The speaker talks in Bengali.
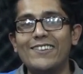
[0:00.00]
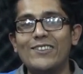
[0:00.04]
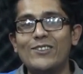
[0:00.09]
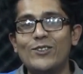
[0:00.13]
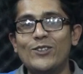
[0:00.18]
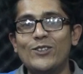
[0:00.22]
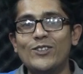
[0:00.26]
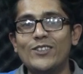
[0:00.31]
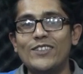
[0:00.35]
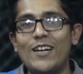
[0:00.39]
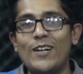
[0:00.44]
তো
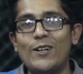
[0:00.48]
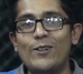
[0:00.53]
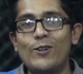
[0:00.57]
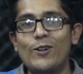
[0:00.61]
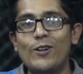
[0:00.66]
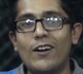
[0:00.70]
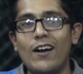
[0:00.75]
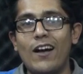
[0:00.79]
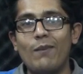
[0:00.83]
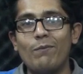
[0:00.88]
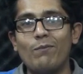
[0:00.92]
যাই
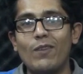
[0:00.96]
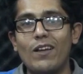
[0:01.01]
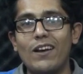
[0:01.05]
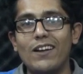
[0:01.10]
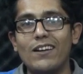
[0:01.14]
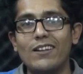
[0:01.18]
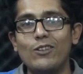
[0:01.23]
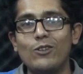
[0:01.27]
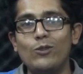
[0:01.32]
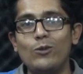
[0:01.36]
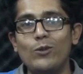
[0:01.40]
হোক
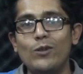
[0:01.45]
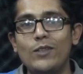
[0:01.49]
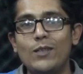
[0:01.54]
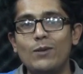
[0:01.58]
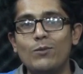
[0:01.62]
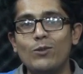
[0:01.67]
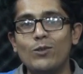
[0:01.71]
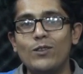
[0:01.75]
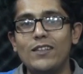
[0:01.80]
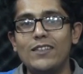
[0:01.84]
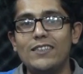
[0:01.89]
আপনারা কিন্তু
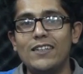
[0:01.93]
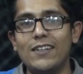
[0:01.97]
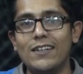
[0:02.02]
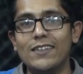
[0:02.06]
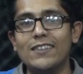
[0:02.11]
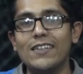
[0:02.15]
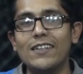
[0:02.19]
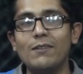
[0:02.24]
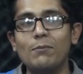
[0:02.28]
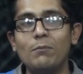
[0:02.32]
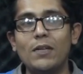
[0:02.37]
ইতিমধ্যে
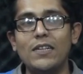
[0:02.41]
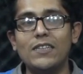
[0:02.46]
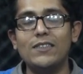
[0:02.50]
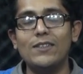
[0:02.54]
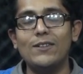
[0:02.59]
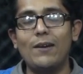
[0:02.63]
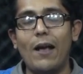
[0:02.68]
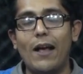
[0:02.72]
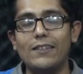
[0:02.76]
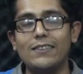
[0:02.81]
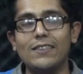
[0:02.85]
জেনেছেন বেশ
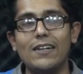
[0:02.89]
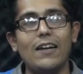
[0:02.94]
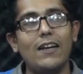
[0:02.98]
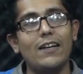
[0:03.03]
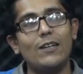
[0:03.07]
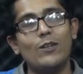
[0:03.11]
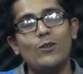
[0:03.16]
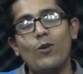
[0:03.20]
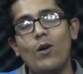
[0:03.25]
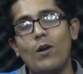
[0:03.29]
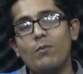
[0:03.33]
আচ্ছা
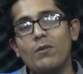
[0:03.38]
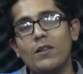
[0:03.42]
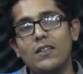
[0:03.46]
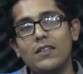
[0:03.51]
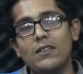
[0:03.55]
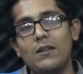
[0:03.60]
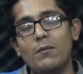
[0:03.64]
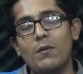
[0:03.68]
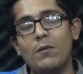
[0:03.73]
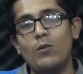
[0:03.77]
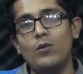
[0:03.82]
একটু
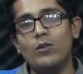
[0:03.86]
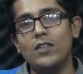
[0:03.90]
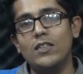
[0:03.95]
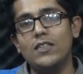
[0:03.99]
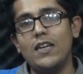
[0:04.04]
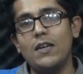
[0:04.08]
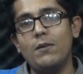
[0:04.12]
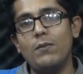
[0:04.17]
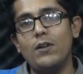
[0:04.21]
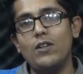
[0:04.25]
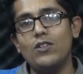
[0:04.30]
আপনাদের সামনে বলতে
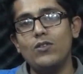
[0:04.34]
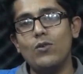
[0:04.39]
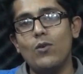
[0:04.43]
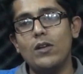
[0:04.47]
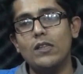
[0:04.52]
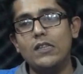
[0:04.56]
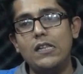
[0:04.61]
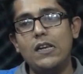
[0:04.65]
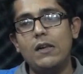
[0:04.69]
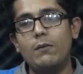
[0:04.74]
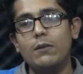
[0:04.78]
চাই বেশ
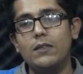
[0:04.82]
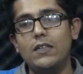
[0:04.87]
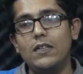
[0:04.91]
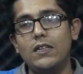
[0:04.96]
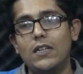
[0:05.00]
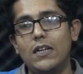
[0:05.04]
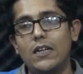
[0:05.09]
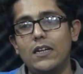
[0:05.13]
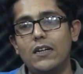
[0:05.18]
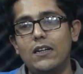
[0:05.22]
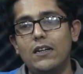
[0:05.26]
কয়েকদিন আমাদের